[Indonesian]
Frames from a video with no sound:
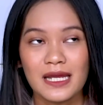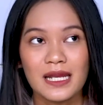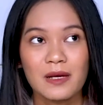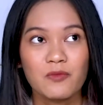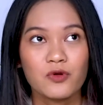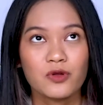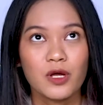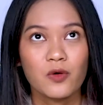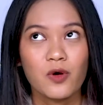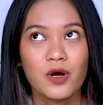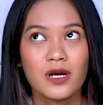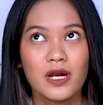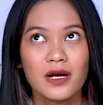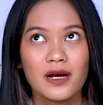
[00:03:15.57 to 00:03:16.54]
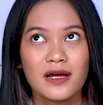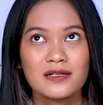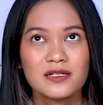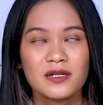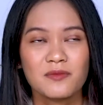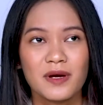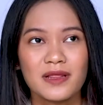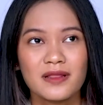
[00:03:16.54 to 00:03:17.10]
Ini menurut aku adalah
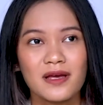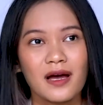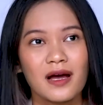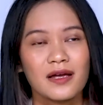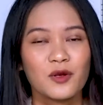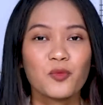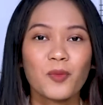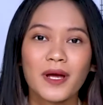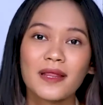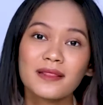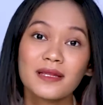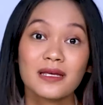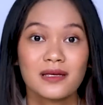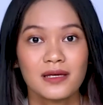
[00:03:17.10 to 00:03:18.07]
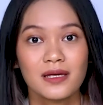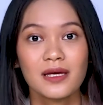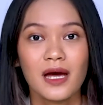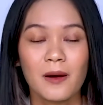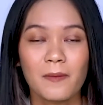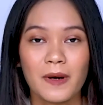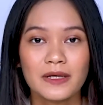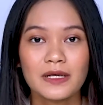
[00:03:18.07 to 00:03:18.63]
niacinamide yang lumayan tinggi
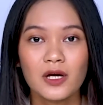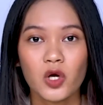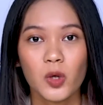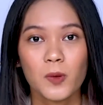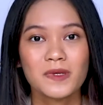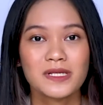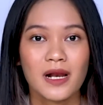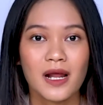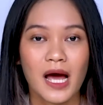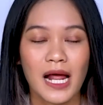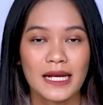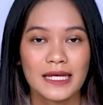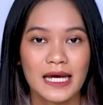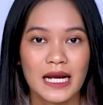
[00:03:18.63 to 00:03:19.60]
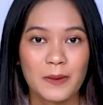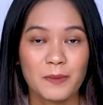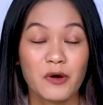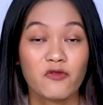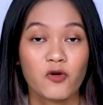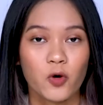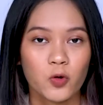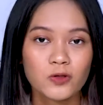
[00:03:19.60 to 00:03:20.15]
apalagi kalau misalnya kalian
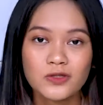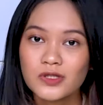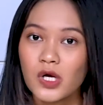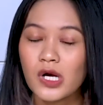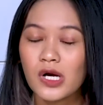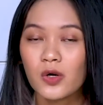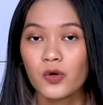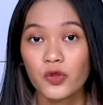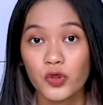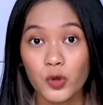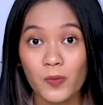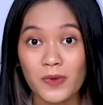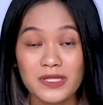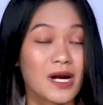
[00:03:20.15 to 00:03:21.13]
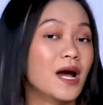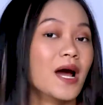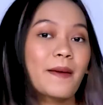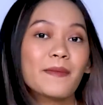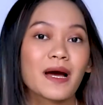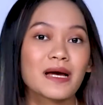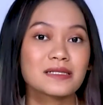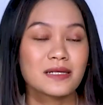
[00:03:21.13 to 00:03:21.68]
emang fokus untuk mencerahkan
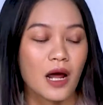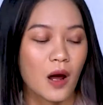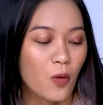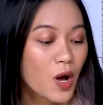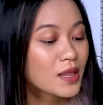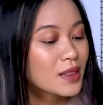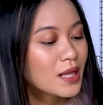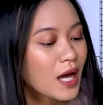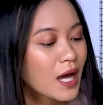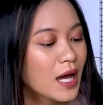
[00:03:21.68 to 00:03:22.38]
bekas jerawat.